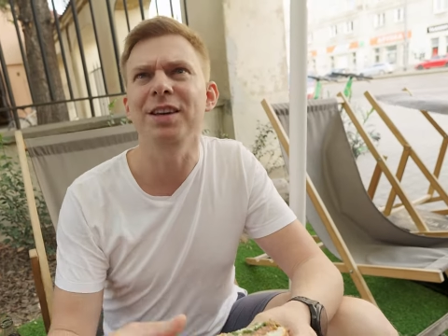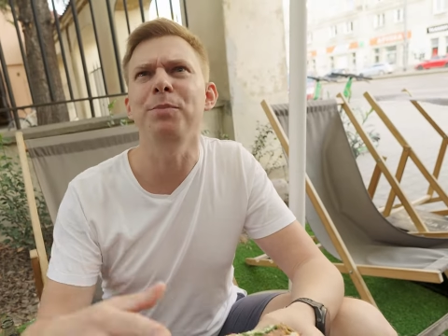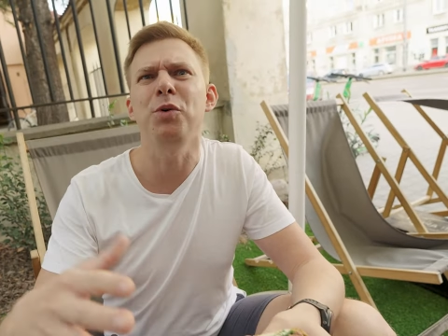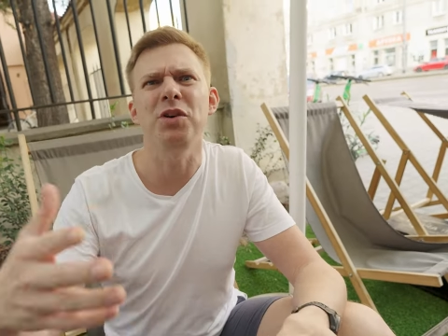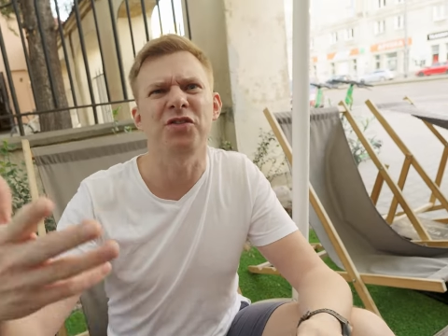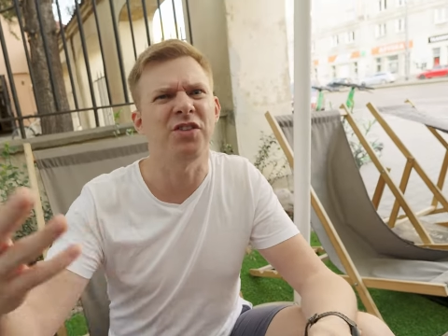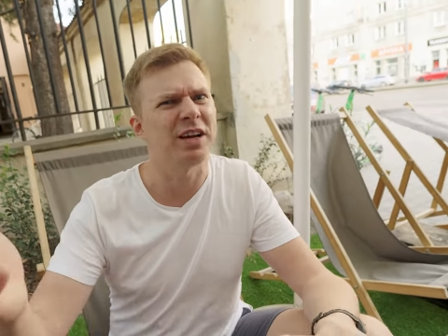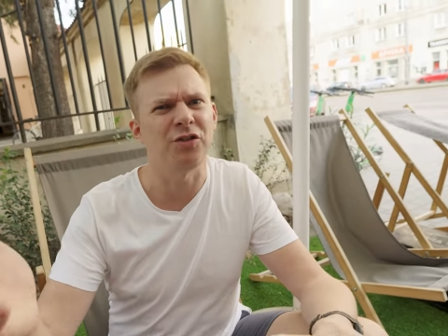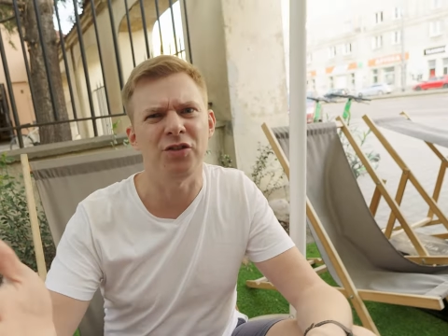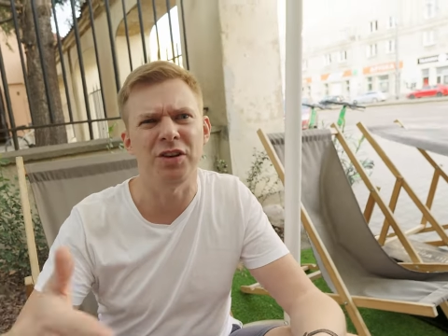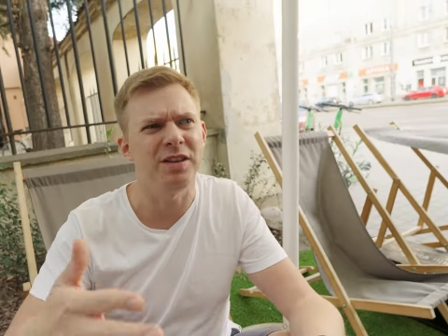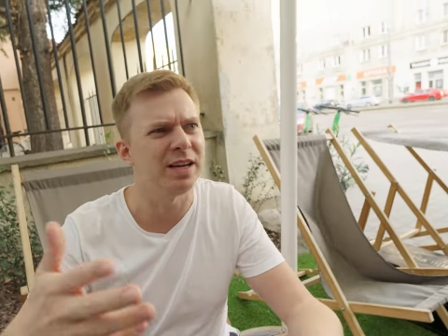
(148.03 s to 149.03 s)
i były jeszcze
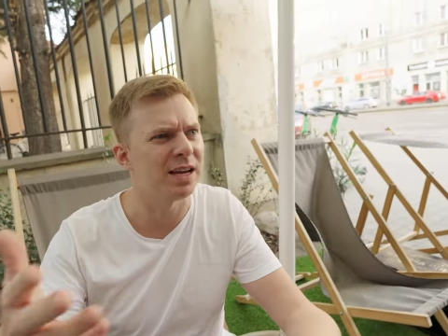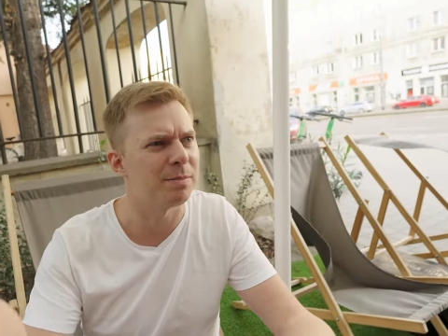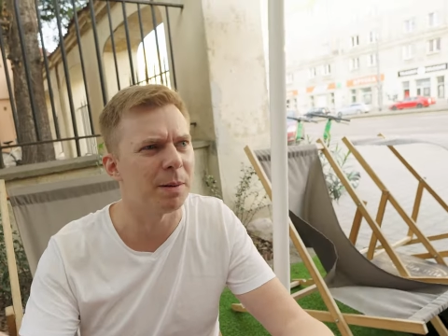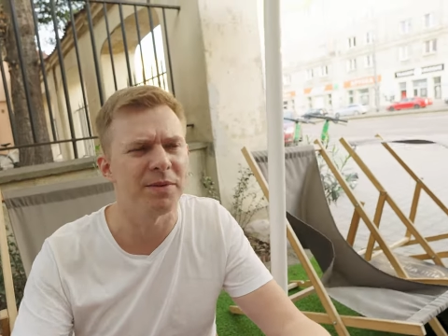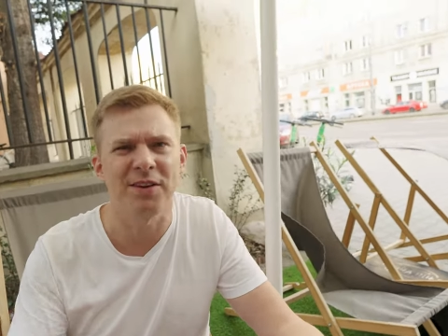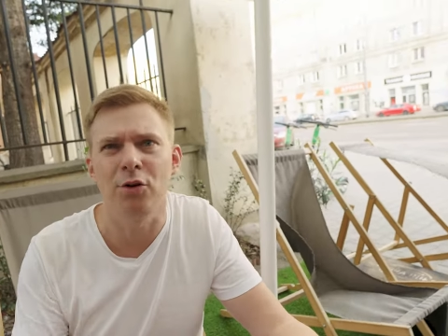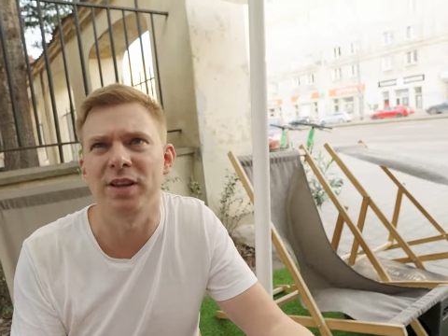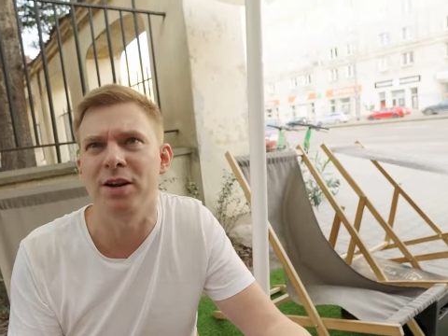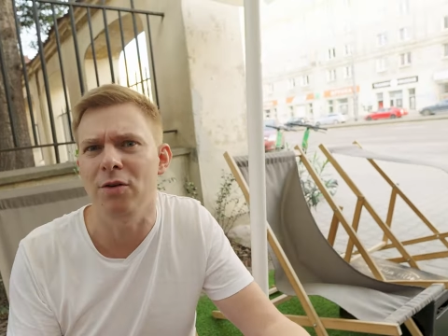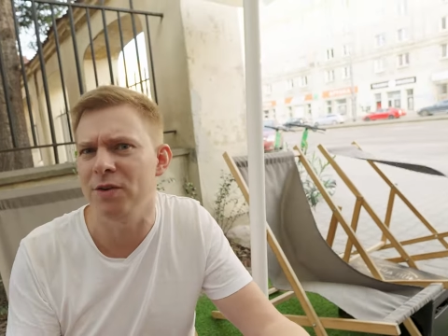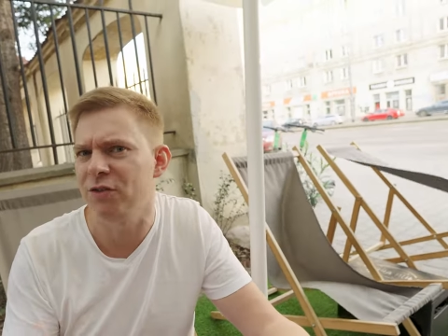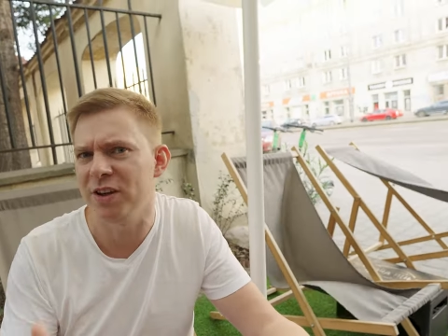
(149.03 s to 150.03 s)
jakieś inne chyba
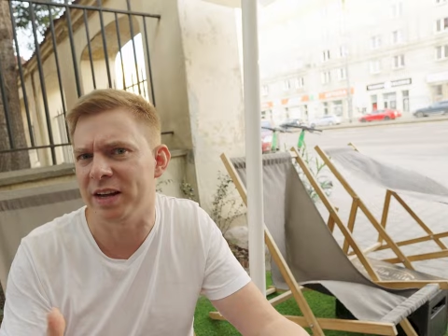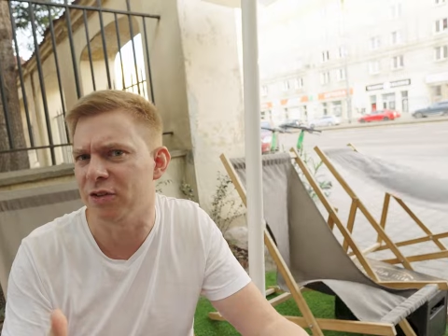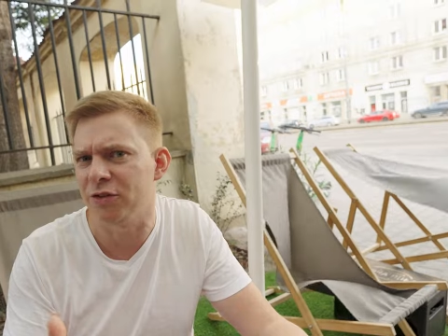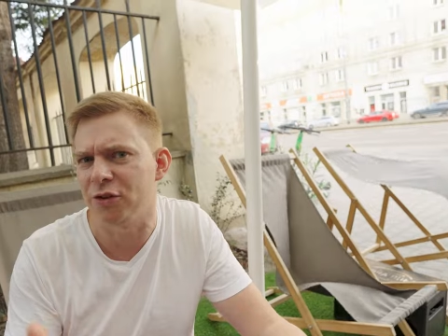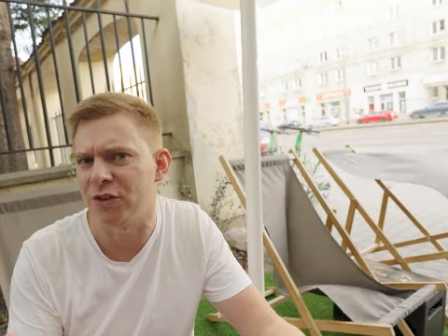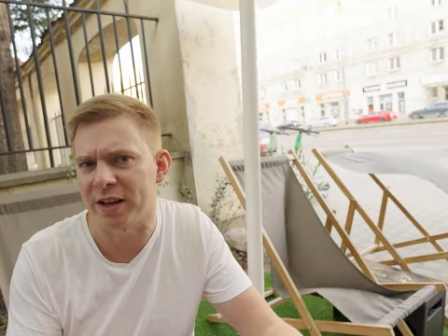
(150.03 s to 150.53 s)
bezglutenowe czy jakieś coś